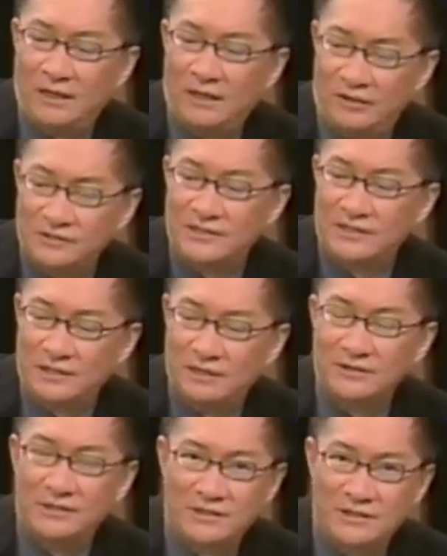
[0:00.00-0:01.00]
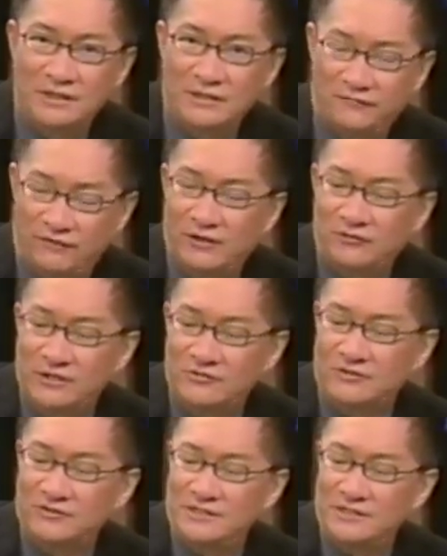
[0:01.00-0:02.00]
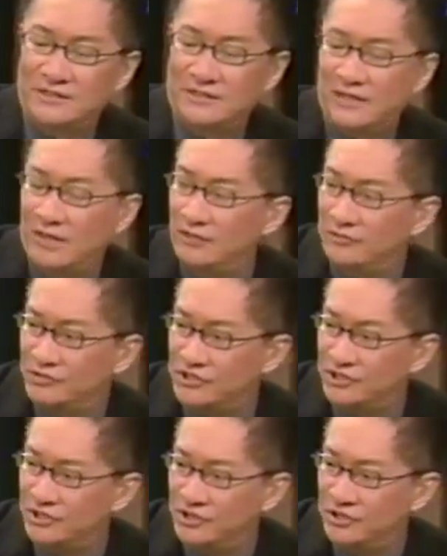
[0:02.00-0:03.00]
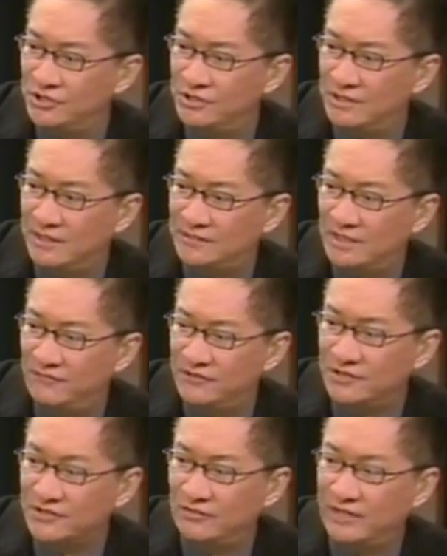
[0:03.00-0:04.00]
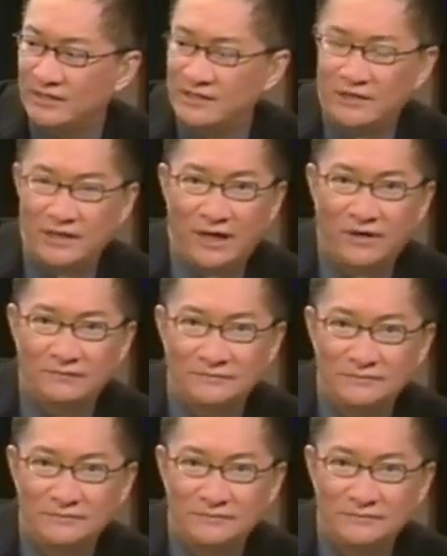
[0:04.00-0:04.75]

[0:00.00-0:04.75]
好，这是一个，这是一个 fair question，谢谢。然后是呃，San Francisco 杨先生你好。